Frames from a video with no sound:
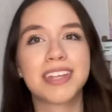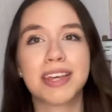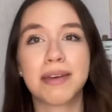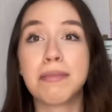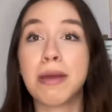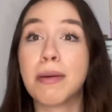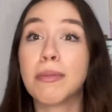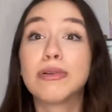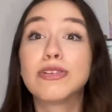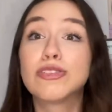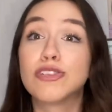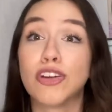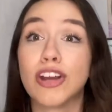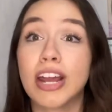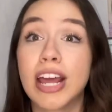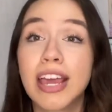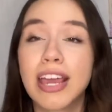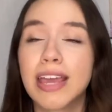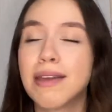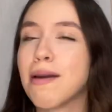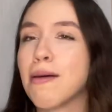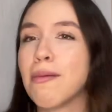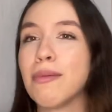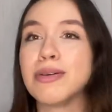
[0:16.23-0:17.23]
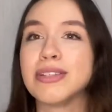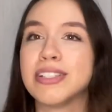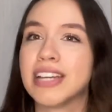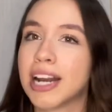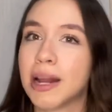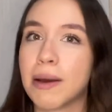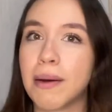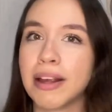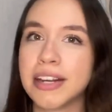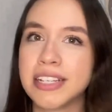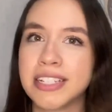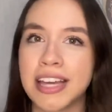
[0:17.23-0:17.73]
me emocioné y me puse a
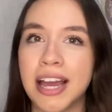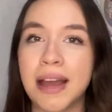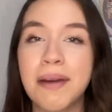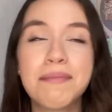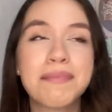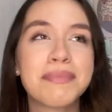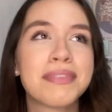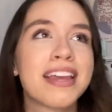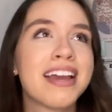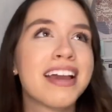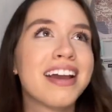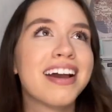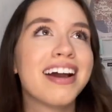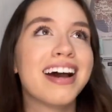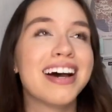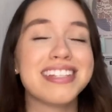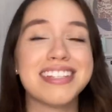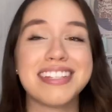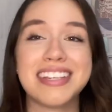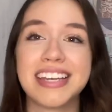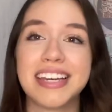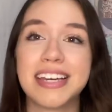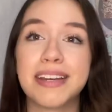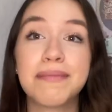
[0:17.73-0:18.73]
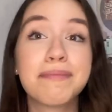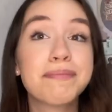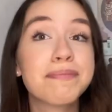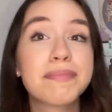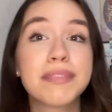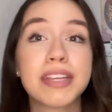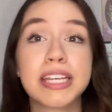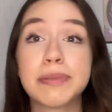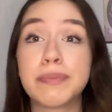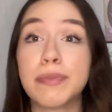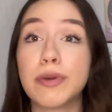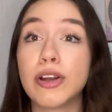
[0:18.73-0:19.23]
grabar ya. Así que
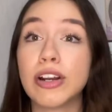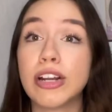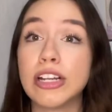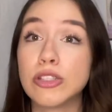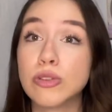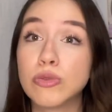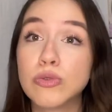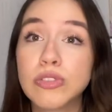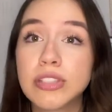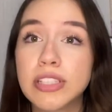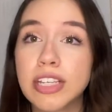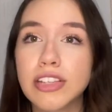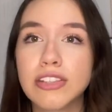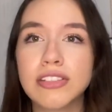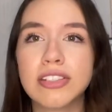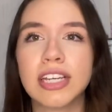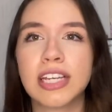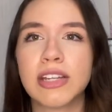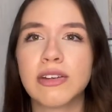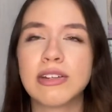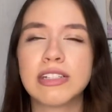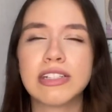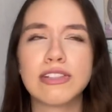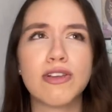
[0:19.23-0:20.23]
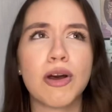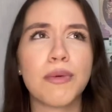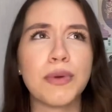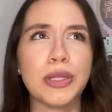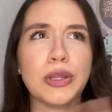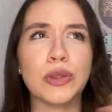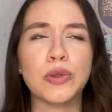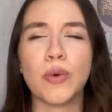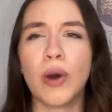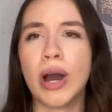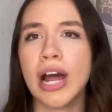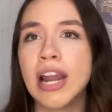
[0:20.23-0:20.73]
espero que les guste, yo sé que no es lo
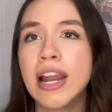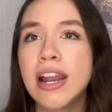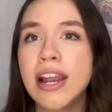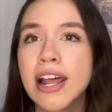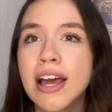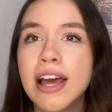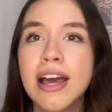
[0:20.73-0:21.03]
habitual,